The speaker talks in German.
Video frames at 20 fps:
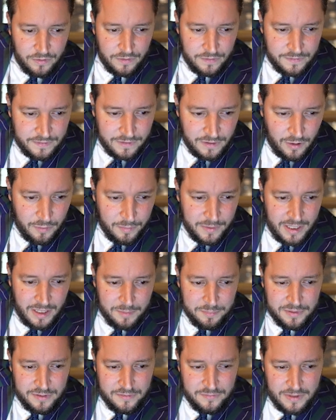Retalk, ich glaube,
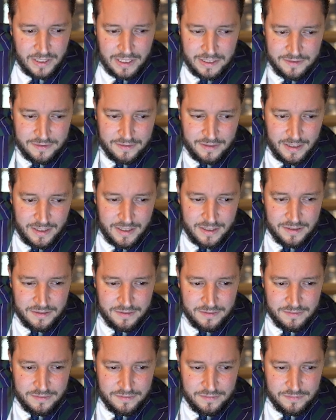er hat privat
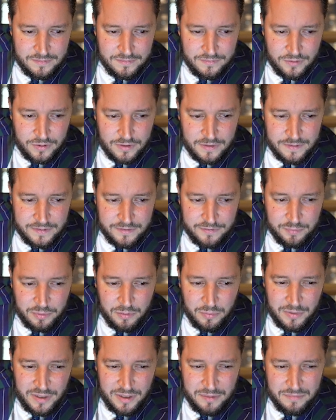ein wirkliches
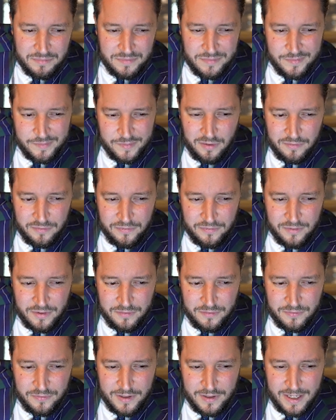Problem. Guck mal,
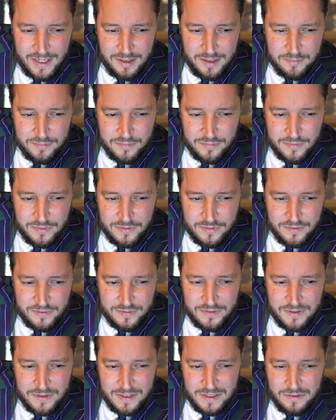äh, Flame,
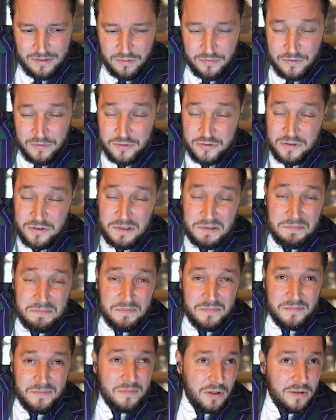Steed,
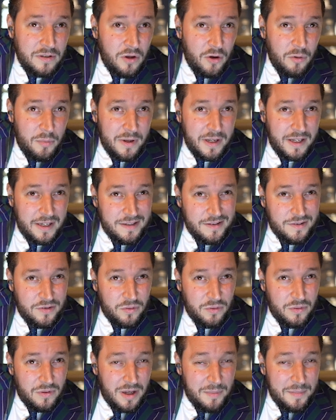Official, wir können darüber
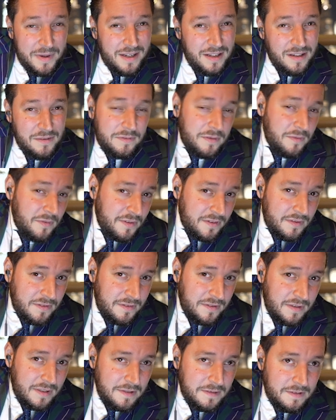reden so. Am Ende, wir
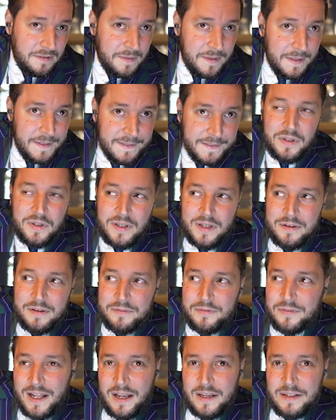wissen es nicht. Es wird
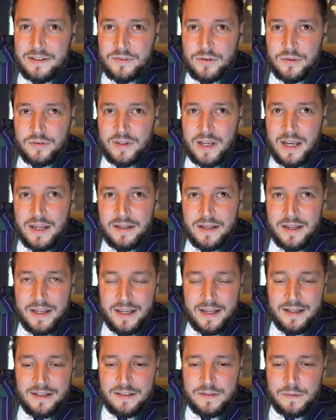vielleicht so sein,
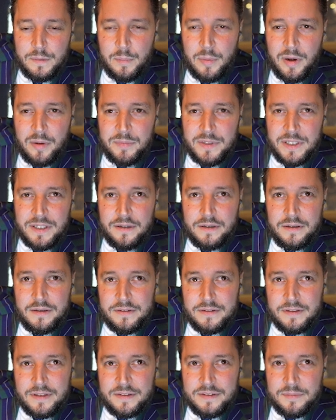ähnlich wie bei
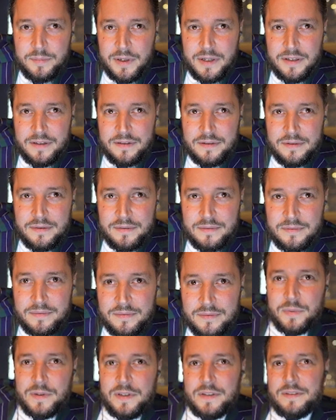mir, dass man,
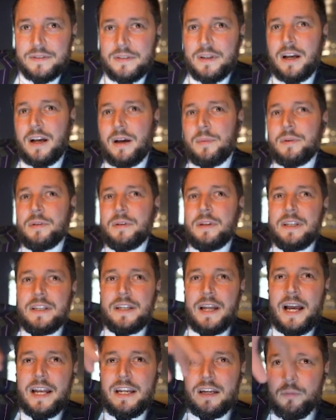zum Beispiel ich habe
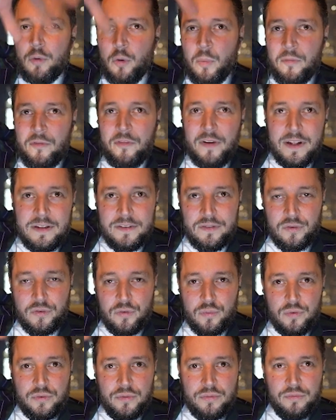in einem Umfeld
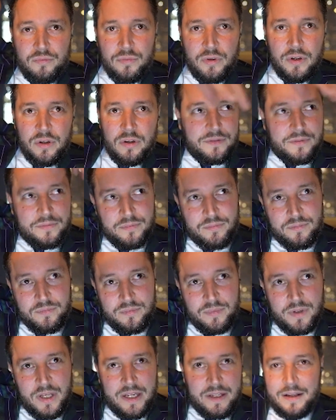zu tun, das
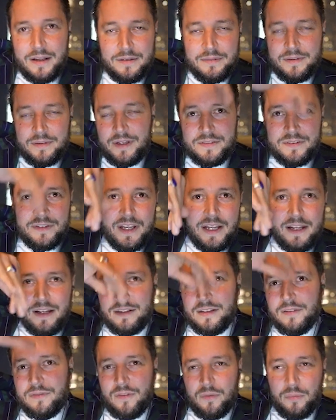da, also das ist
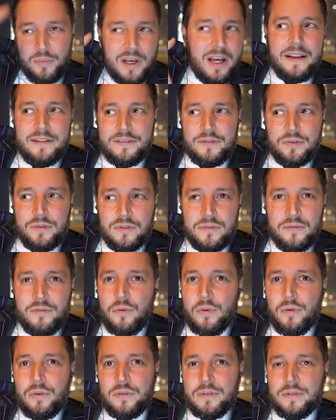relativ kreist
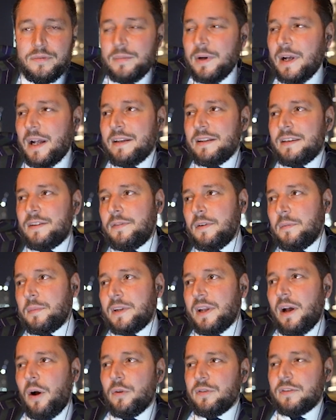irgendwo. Man hat nicht
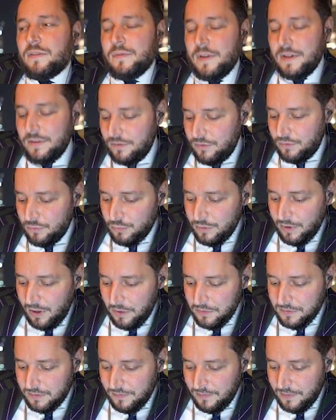viel mit der Außenwelt zu
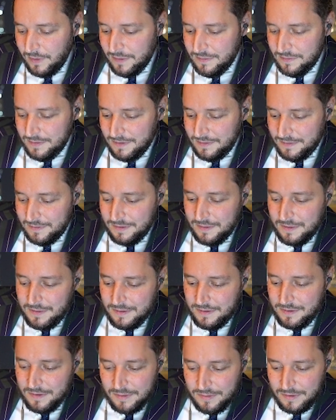tun, außer vielleicht jetzt
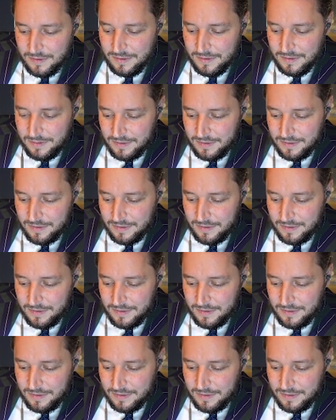äh,